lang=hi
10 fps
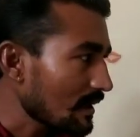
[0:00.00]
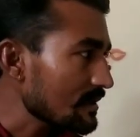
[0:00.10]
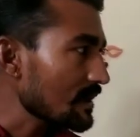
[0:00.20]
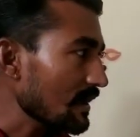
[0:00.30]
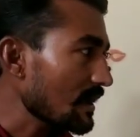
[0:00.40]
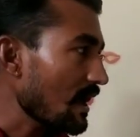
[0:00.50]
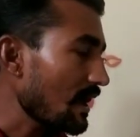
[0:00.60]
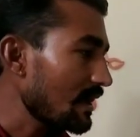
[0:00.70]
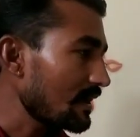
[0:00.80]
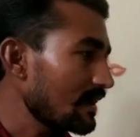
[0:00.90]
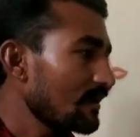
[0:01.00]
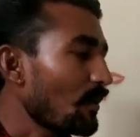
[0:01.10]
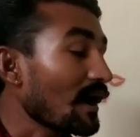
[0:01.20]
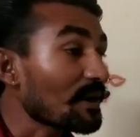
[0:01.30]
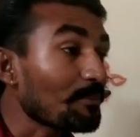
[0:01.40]
ऐसा क्या है
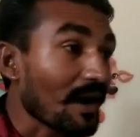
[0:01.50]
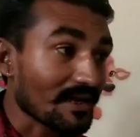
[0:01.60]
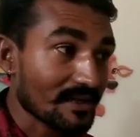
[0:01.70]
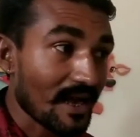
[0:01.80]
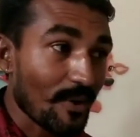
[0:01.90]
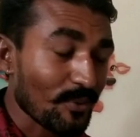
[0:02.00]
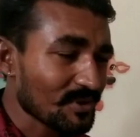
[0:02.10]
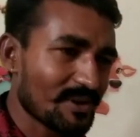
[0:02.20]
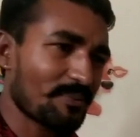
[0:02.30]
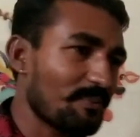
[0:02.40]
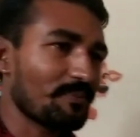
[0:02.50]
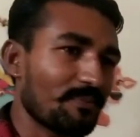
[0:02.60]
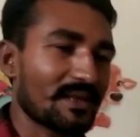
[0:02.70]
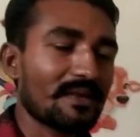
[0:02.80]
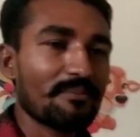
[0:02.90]
वहाँ की भाषा वो सब
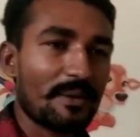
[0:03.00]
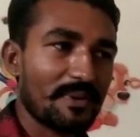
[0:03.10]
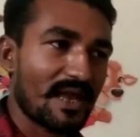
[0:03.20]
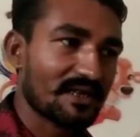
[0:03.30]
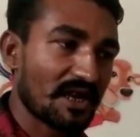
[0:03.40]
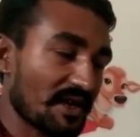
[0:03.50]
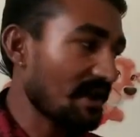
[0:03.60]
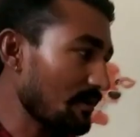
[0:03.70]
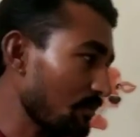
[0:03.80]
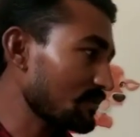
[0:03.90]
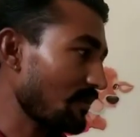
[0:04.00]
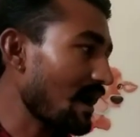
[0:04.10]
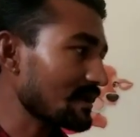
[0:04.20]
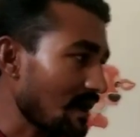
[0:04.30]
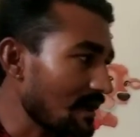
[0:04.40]
मतलब मैं भी एक्साइटेड हूँ
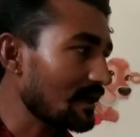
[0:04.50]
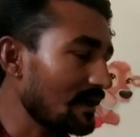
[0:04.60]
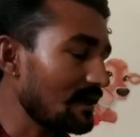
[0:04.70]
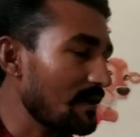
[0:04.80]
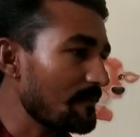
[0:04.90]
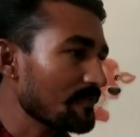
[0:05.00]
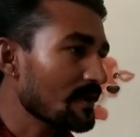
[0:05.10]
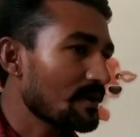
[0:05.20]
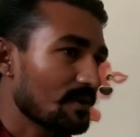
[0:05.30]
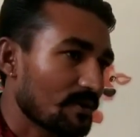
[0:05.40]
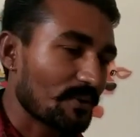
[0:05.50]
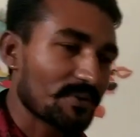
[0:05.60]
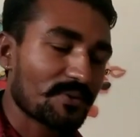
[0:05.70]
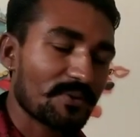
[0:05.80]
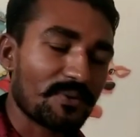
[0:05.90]
वहाँ जाने के लिए तो
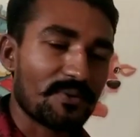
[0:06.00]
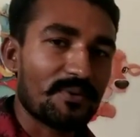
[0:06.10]
दोस्तों